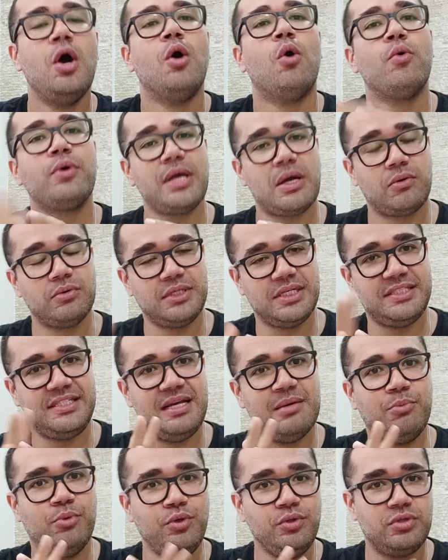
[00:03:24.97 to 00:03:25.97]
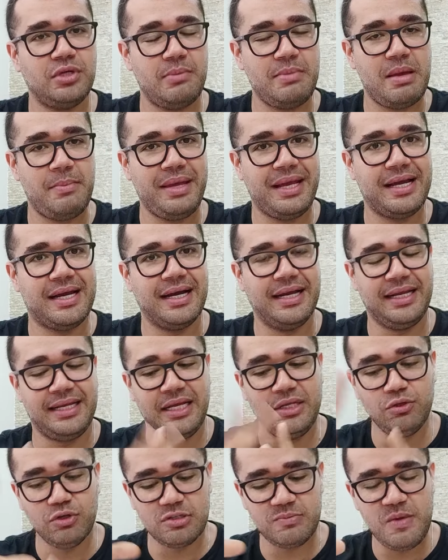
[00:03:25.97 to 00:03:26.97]
O que acontecia muito na minha
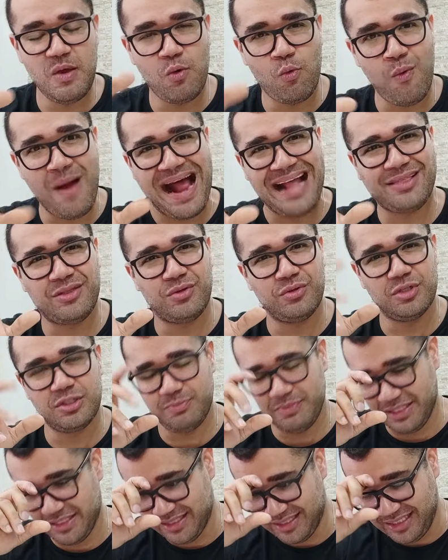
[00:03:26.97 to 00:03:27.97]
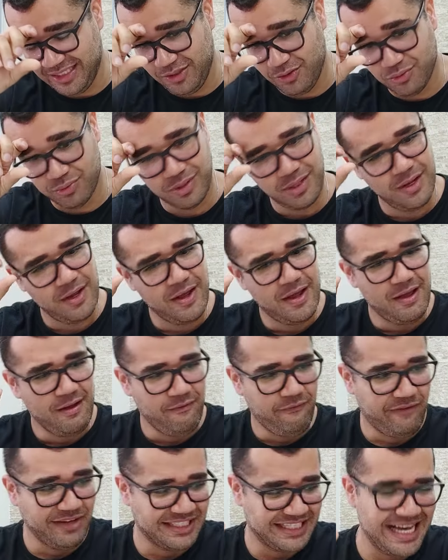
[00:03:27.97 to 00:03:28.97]
mecânica? Em 2004, 2005,
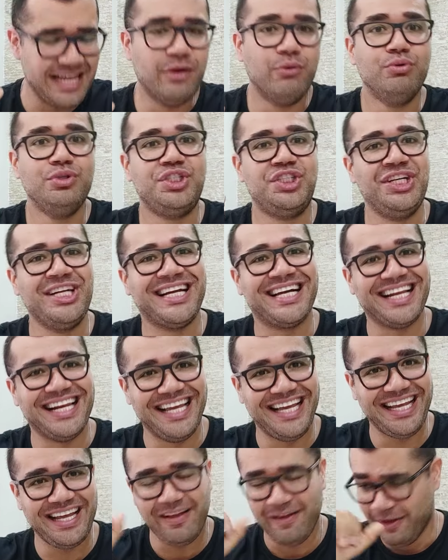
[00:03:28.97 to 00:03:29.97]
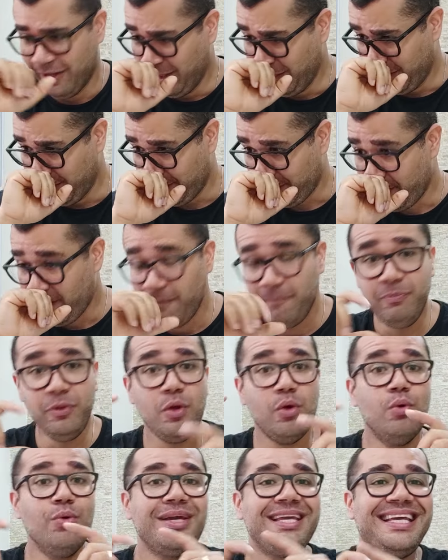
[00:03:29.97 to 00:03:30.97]
fizeram um giclê,
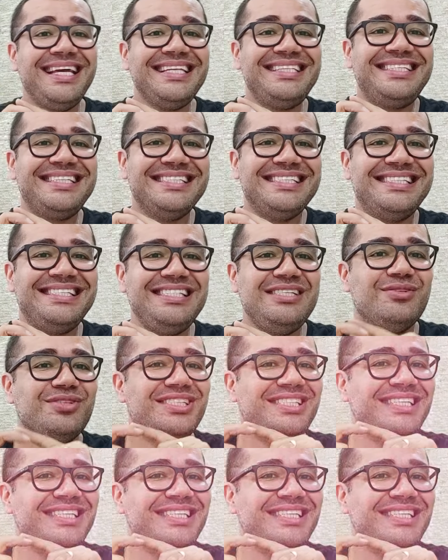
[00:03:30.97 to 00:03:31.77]
um kitzinho